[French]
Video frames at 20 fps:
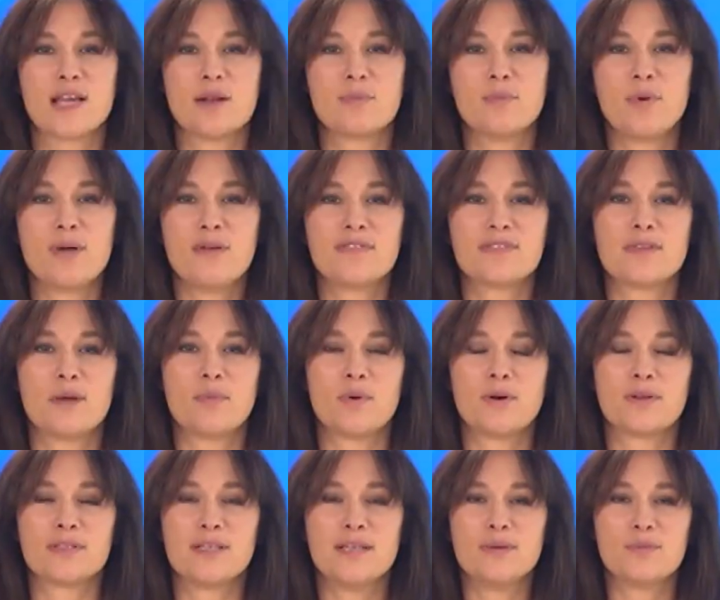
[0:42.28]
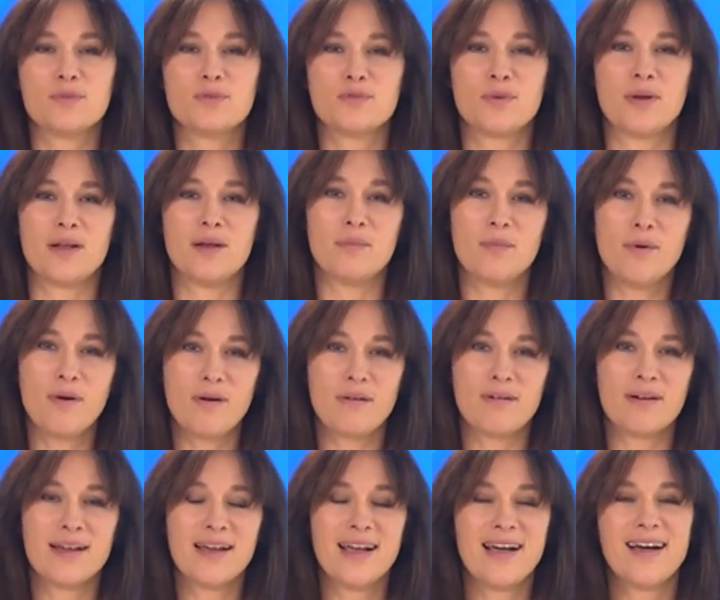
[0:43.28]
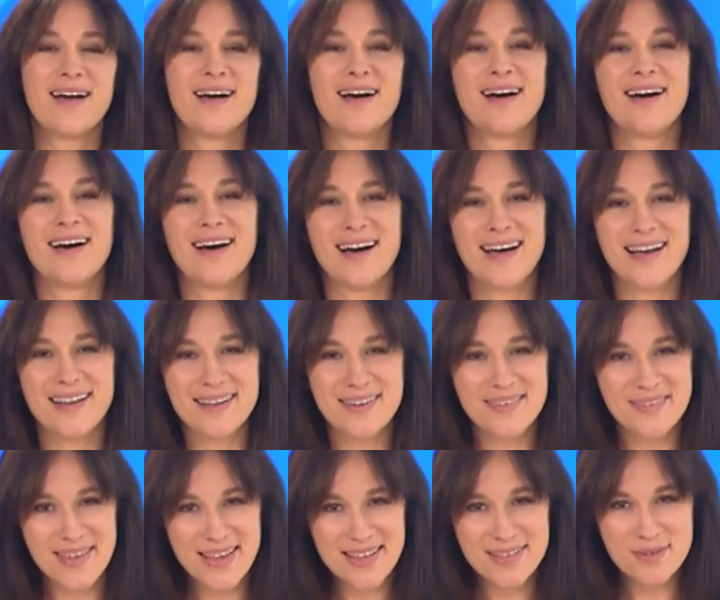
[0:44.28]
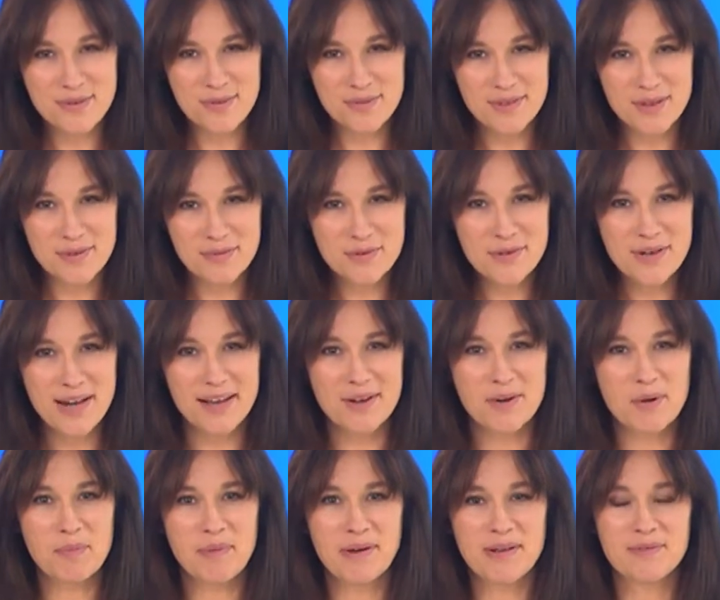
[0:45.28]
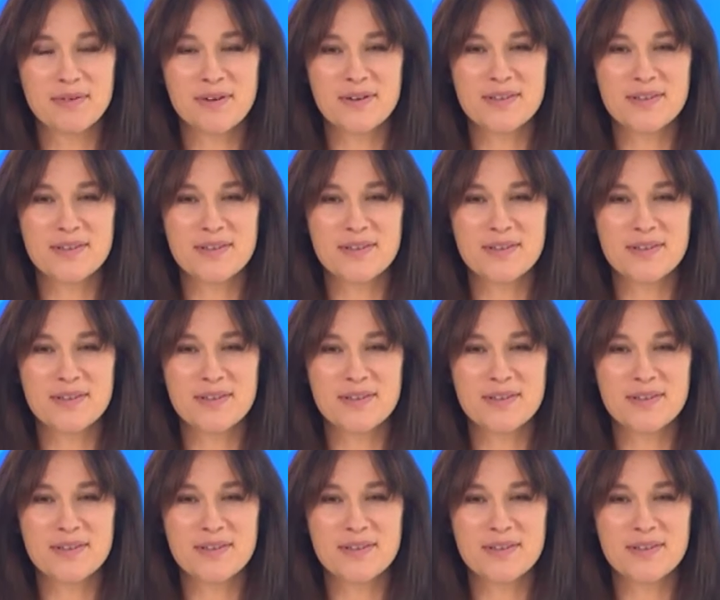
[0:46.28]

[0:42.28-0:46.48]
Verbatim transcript: ce qu'elles peuvent s'apporter mutuellement. A l'inverse, souvenez-vous, la campagne